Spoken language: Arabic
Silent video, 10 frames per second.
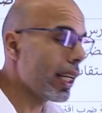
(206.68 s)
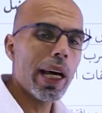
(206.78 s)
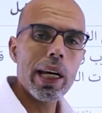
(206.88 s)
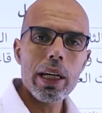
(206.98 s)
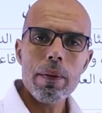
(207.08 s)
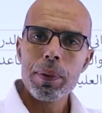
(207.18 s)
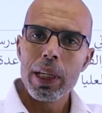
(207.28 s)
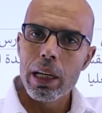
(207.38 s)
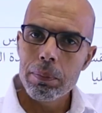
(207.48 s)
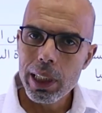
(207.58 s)
النهايه
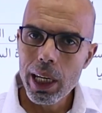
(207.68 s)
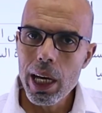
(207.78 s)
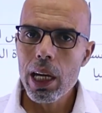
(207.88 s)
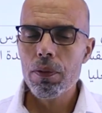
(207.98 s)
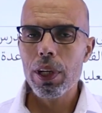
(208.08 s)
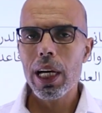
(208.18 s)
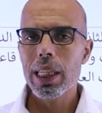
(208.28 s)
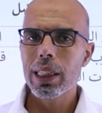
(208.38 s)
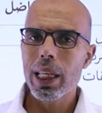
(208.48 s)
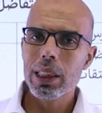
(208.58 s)
امتحان في
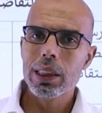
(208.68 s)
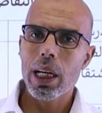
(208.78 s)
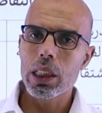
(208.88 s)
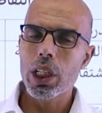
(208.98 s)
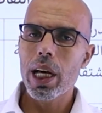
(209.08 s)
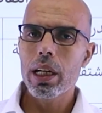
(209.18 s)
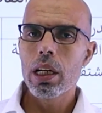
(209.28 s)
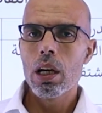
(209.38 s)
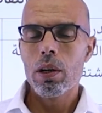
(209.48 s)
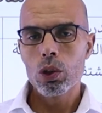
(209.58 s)
هذا الدرس عشان
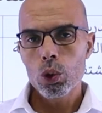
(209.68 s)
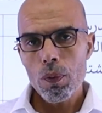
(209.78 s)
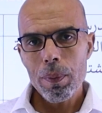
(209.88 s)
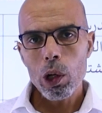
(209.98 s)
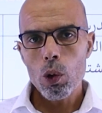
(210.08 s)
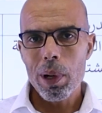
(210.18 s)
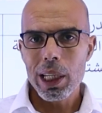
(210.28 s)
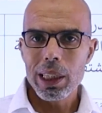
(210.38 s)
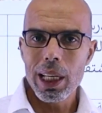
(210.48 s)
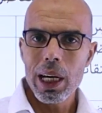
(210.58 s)
نشوف
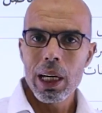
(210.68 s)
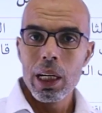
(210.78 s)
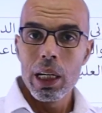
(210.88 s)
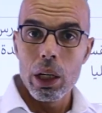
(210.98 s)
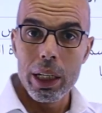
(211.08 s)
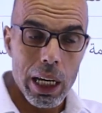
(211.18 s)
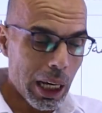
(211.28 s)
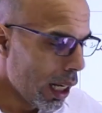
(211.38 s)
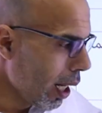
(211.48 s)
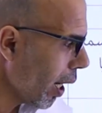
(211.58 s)
معلوماتنا
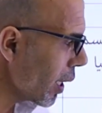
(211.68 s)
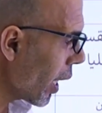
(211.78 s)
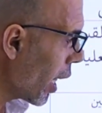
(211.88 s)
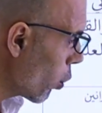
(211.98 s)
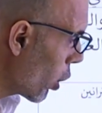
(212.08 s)
انها رسخت